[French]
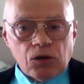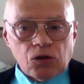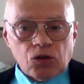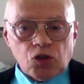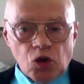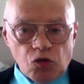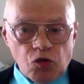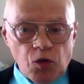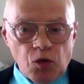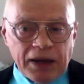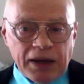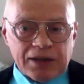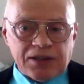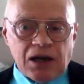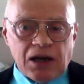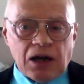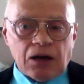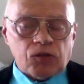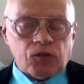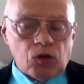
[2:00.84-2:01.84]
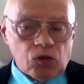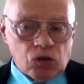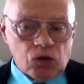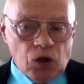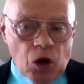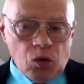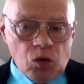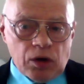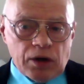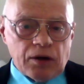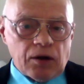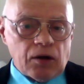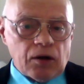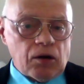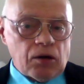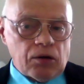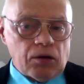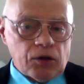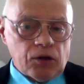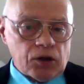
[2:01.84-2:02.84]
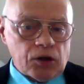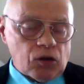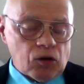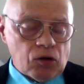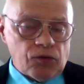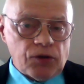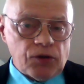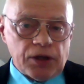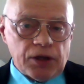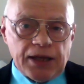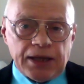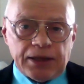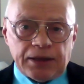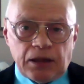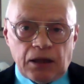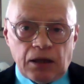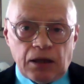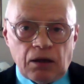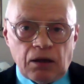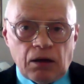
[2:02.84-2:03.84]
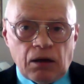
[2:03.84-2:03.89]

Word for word: Je vous présente donc notre vedette,